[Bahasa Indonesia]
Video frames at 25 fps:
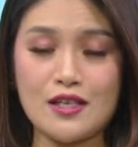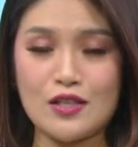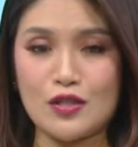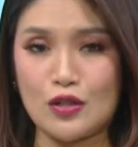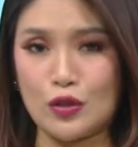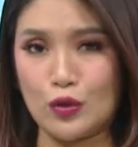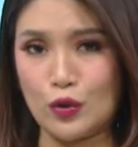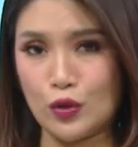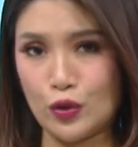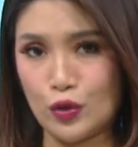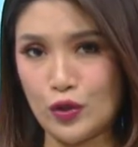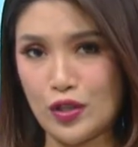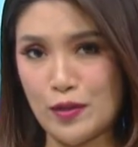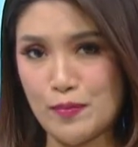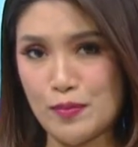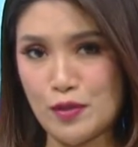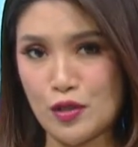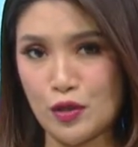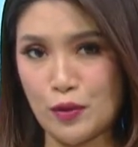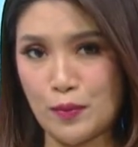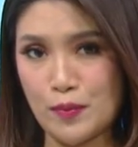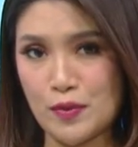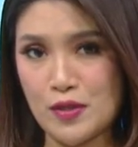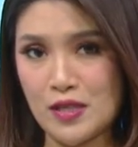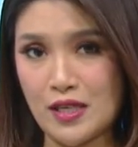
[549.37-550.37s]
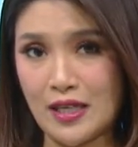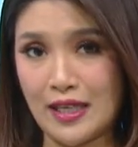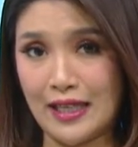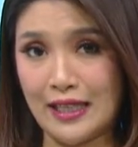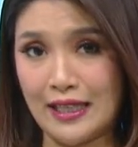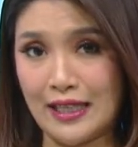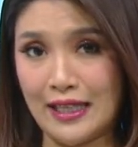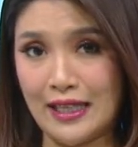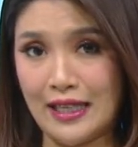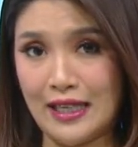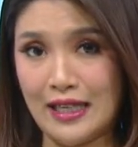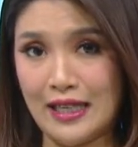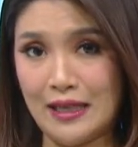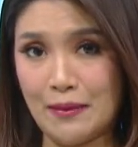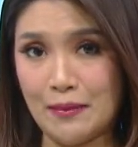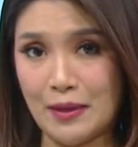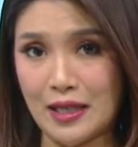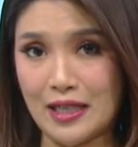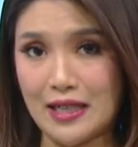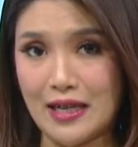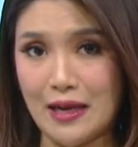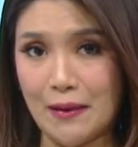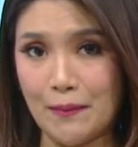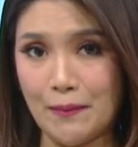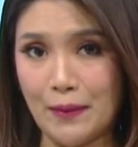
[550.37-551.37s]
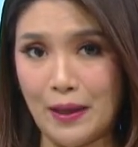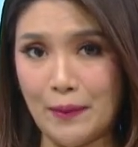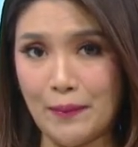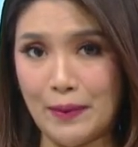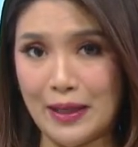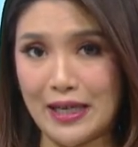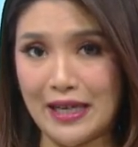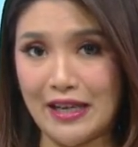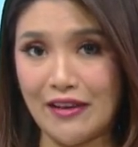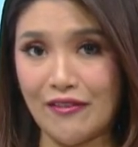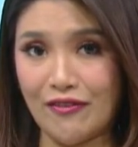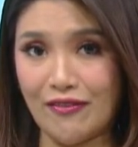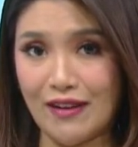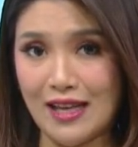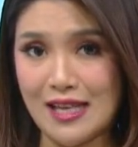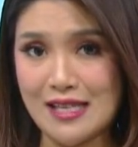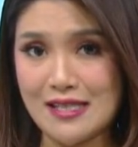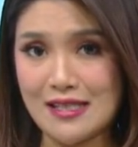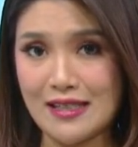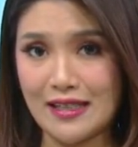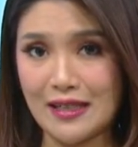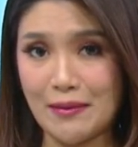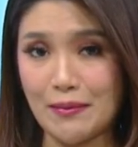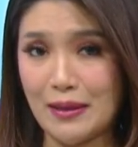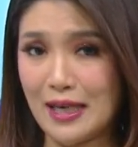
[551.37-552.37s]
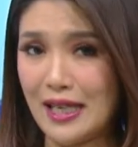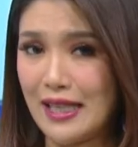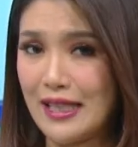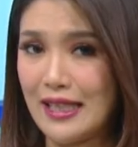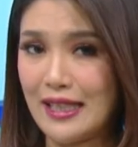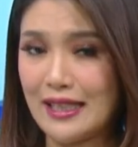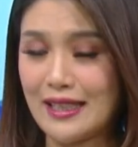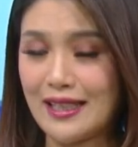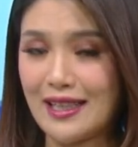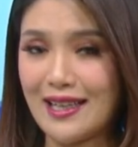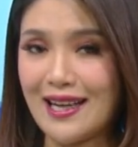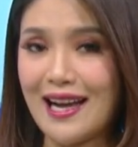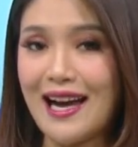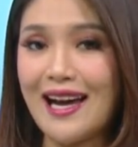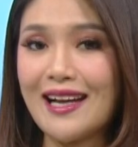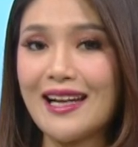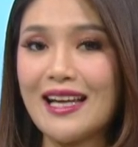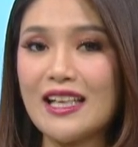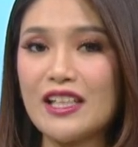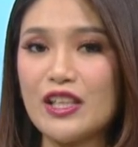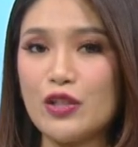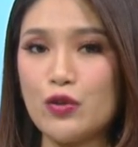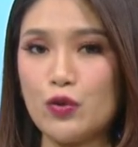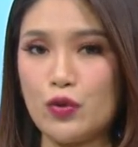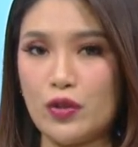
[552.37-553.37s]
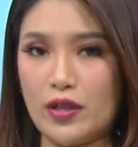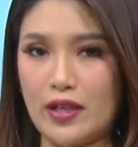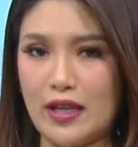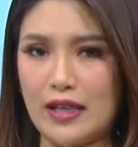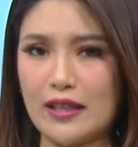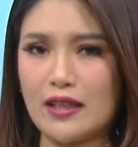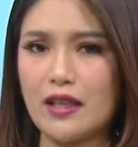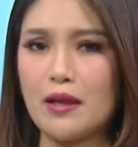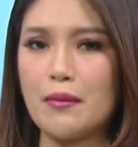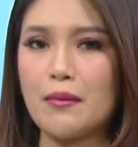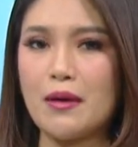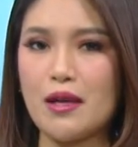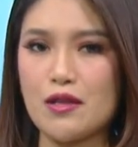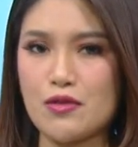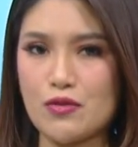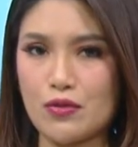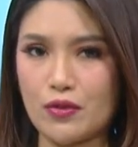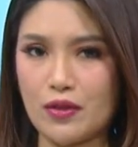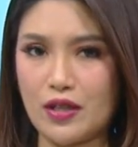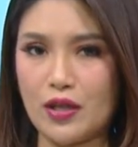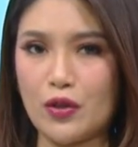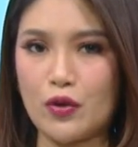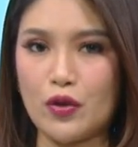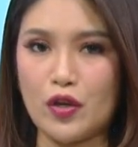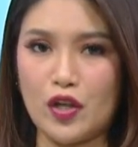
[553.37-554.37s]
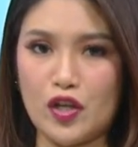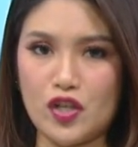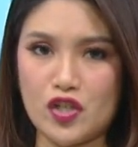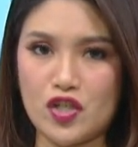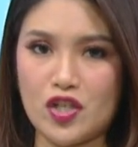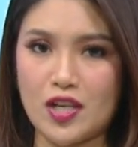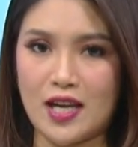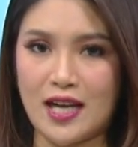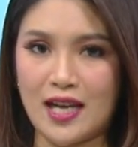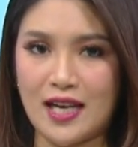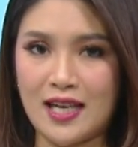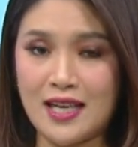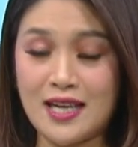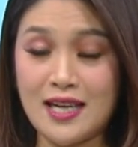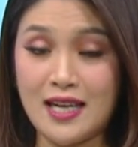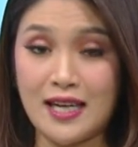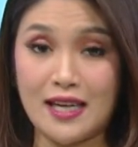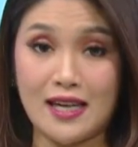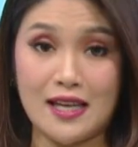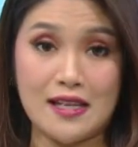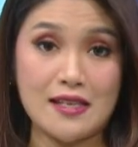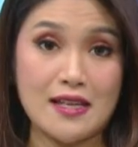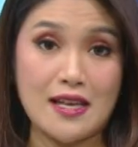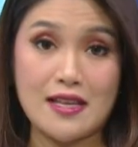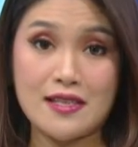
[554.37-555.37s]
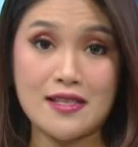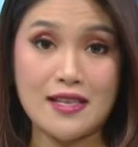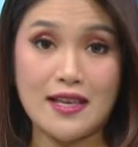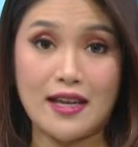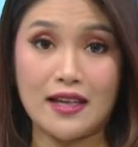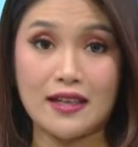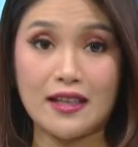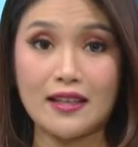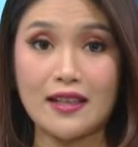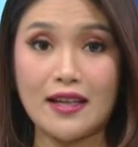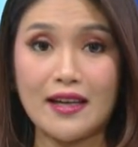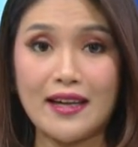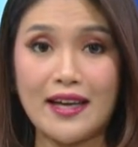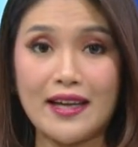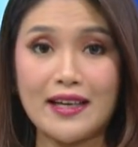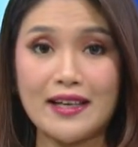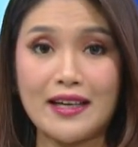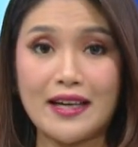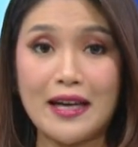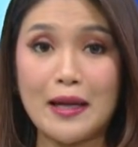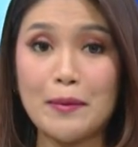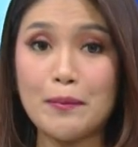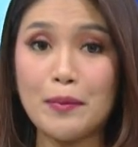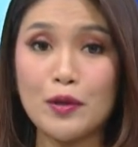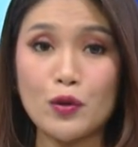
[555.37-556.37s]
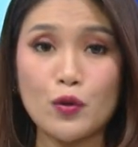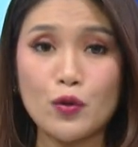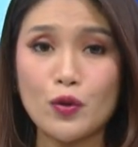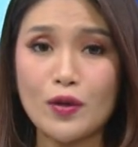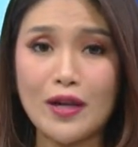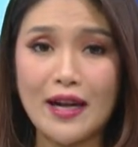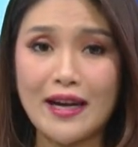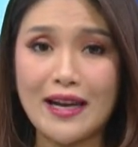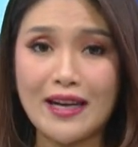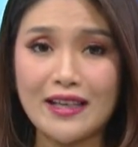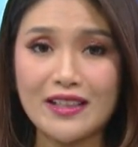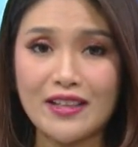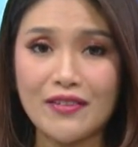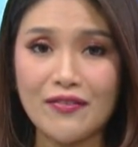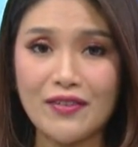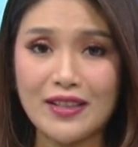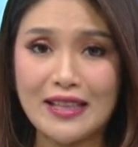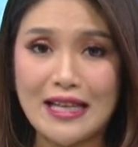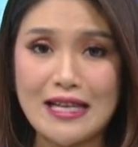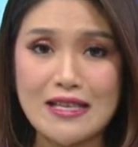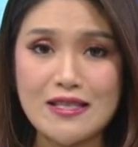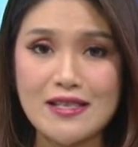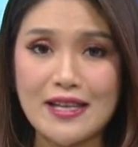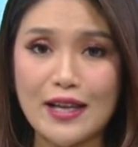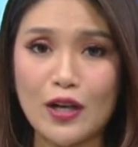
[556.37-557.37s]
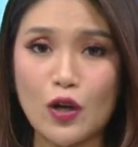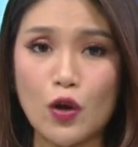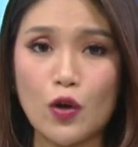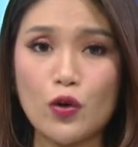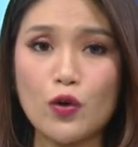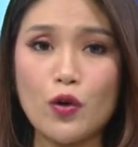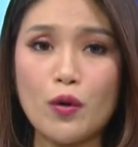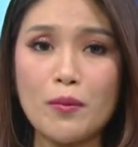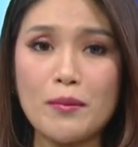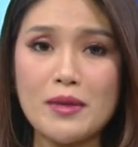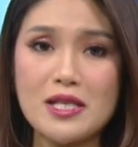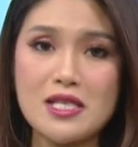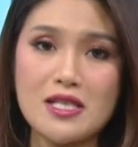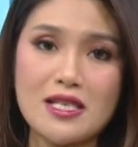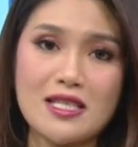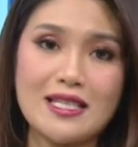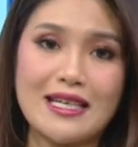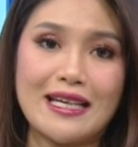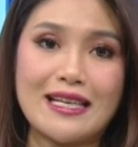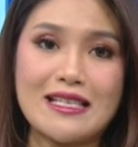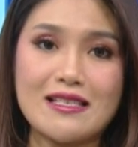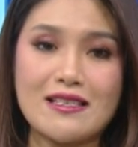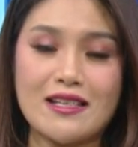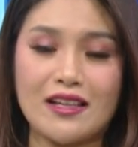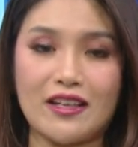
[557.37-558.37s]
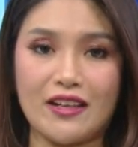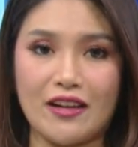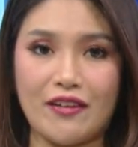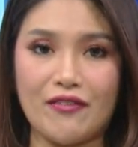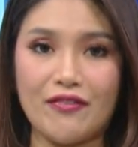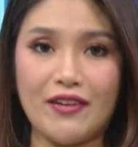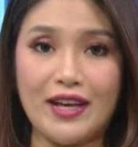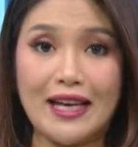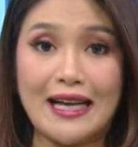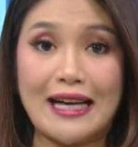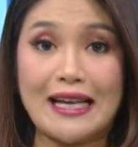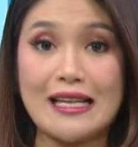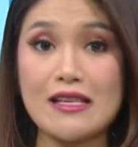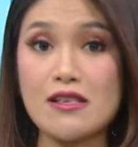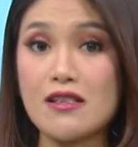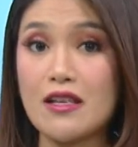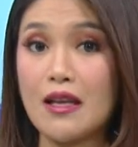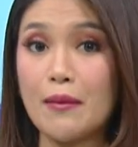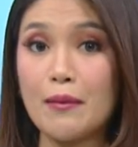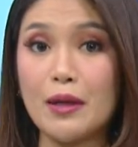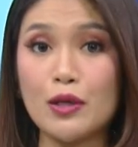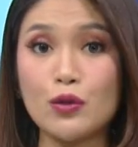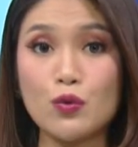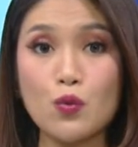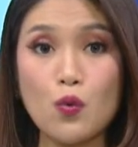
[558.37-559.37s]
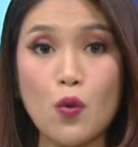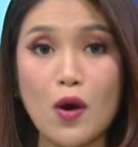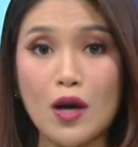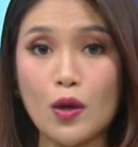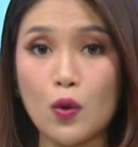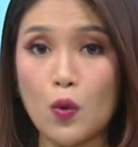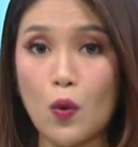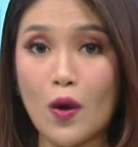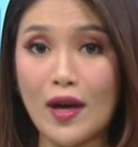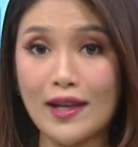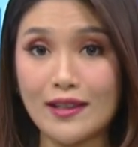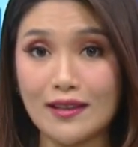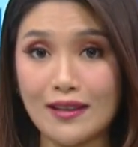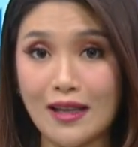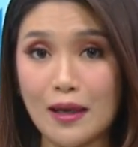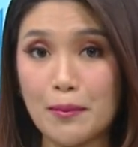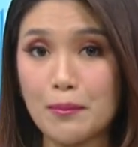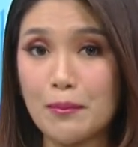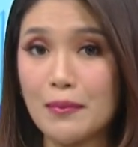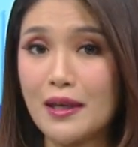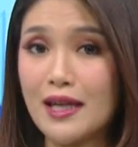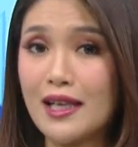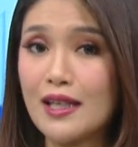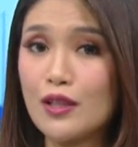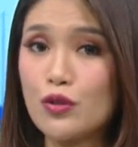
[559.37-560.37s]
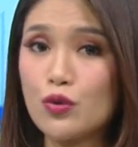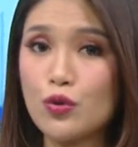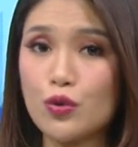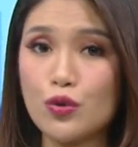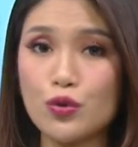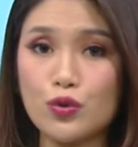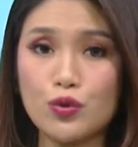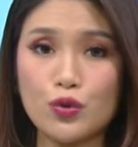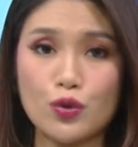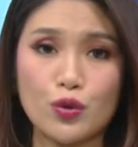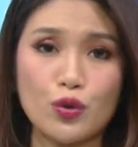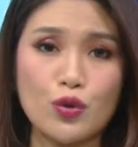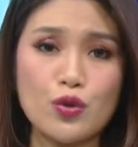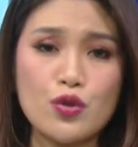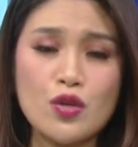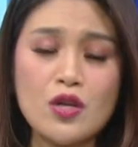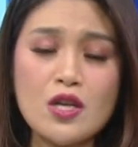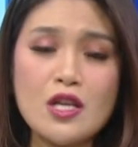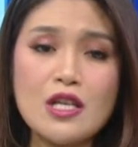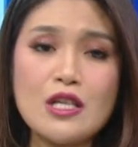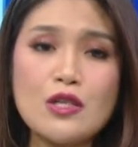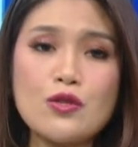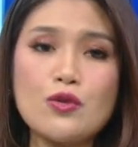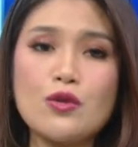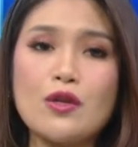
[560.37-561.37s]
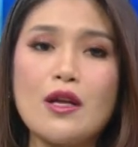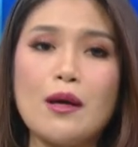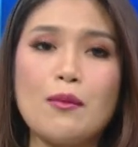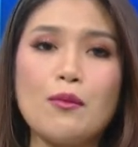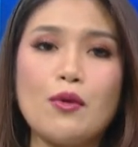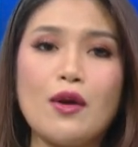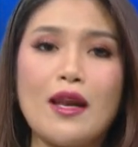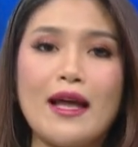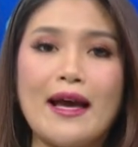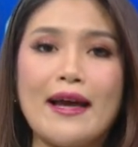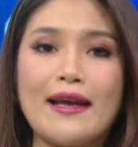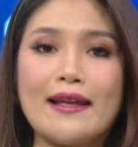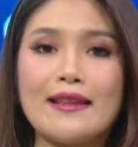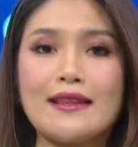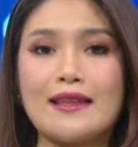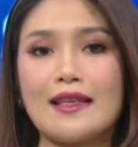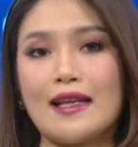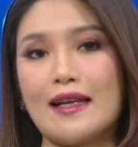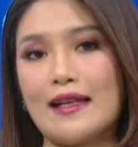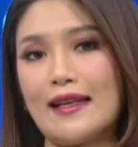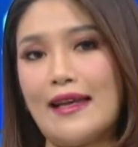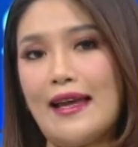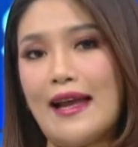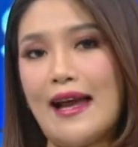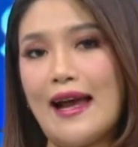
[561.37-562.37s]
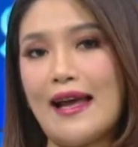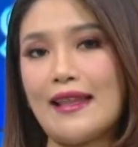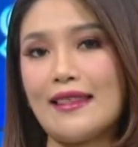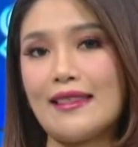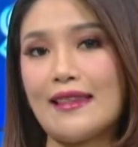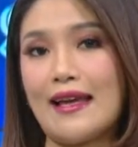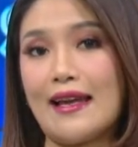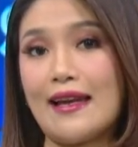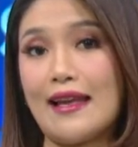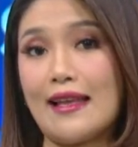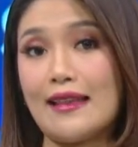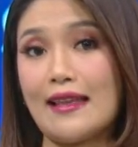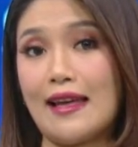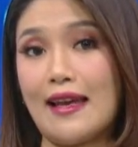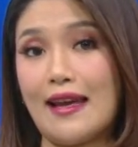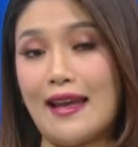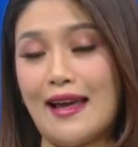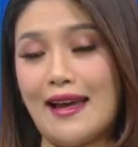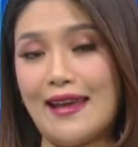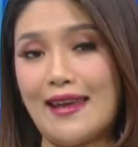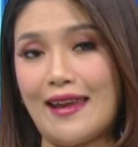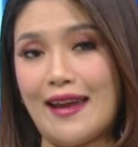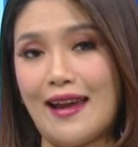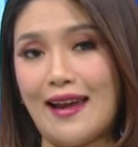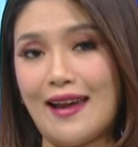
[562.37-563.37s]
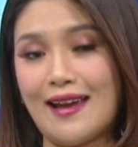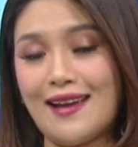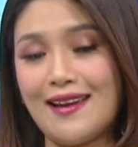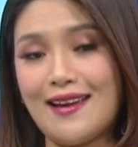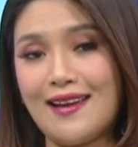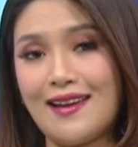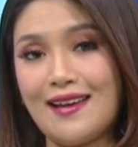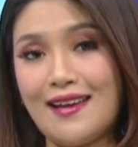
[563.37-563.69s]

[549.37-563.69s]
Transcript: Seluruh disrupsi ini berdampak pada inflasi di banyak negara di dunia termasuk di Indonesia. Resesi yang ditandai dengan penurunan aktivitas ekonomi secara signifikan selama dua kuartal berturut-turut sudah mulai terlihat tanda-tandanya.